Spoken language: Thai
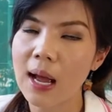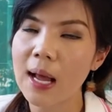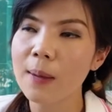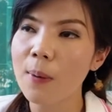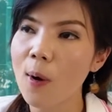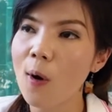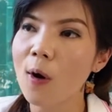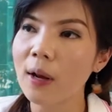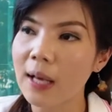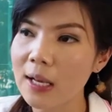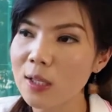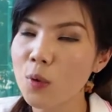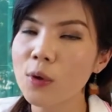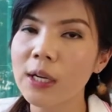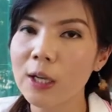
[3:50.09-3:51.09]
ให้พอแค่
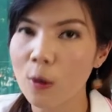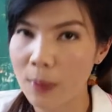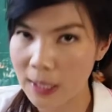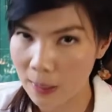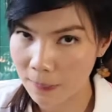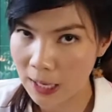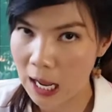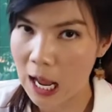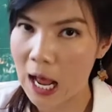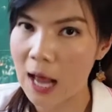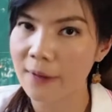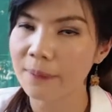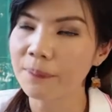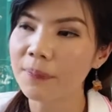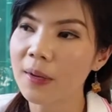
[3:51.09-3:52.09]
ช่วงที่เราไปทำงาน